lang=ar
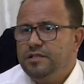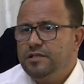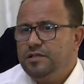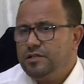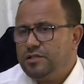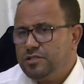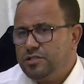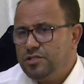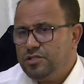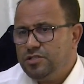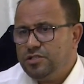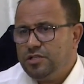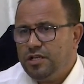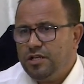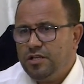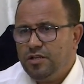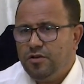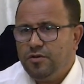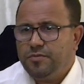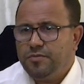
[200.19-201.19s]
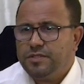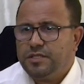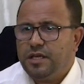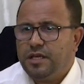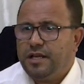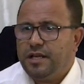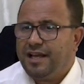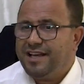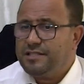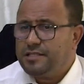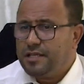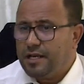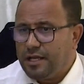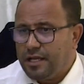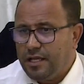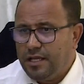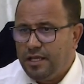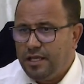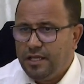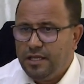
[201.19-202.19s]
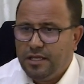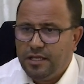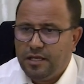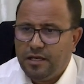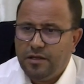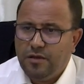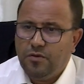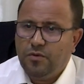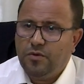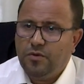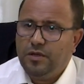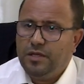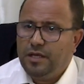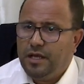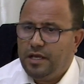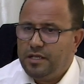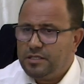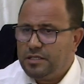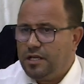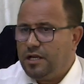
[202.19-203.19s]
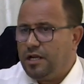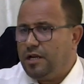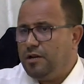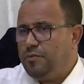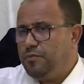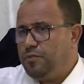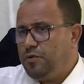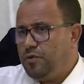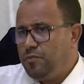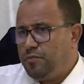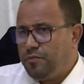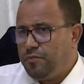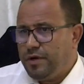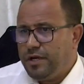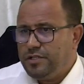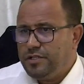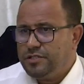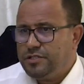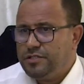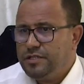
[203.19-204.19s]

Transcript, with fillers: ارتجالية وبطريقة ترقيعية وهي عن طريق البومباج